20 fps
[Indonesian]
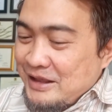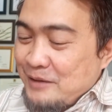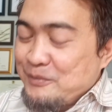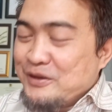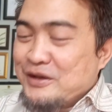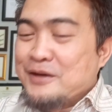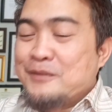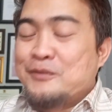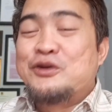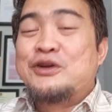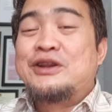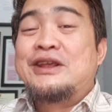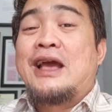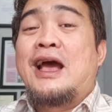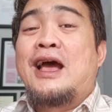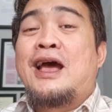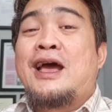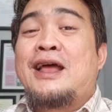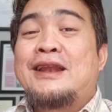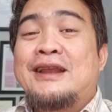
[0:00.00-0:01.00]
tapi
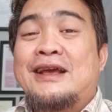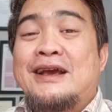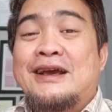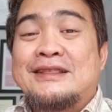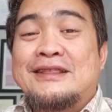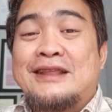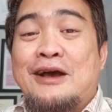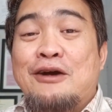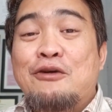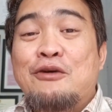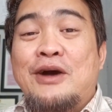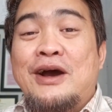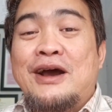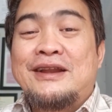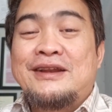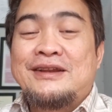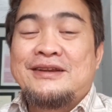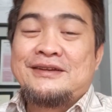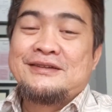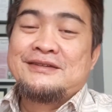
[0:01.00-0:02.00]
kemudian
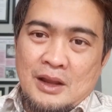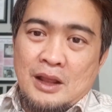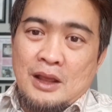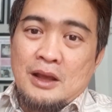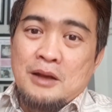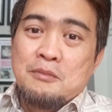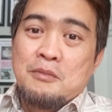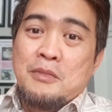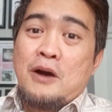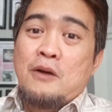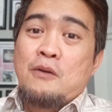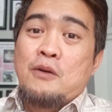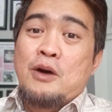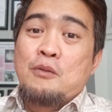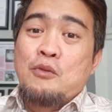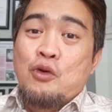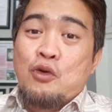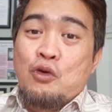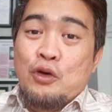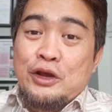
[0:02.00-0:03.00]
ketahuan
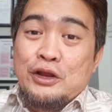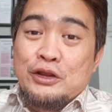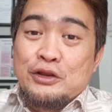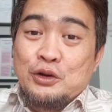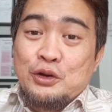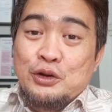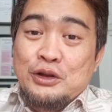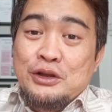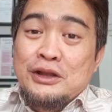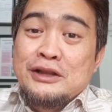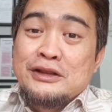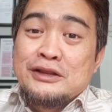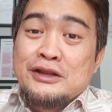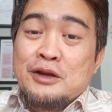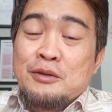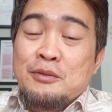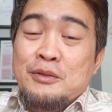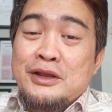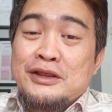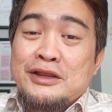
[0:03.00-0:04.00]
bahwa buku itu
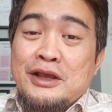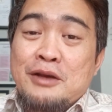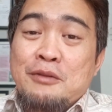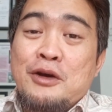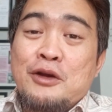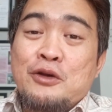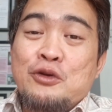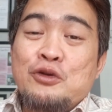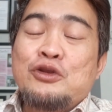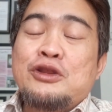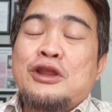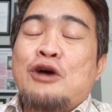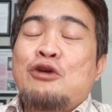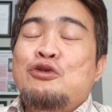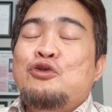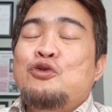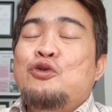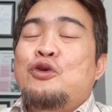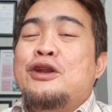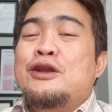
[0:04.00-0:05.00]
terbitnya baru
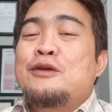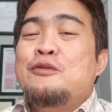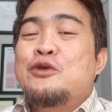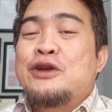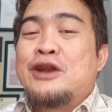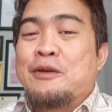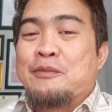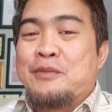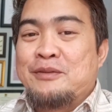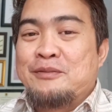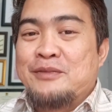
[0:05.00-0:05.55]
tahun 2018.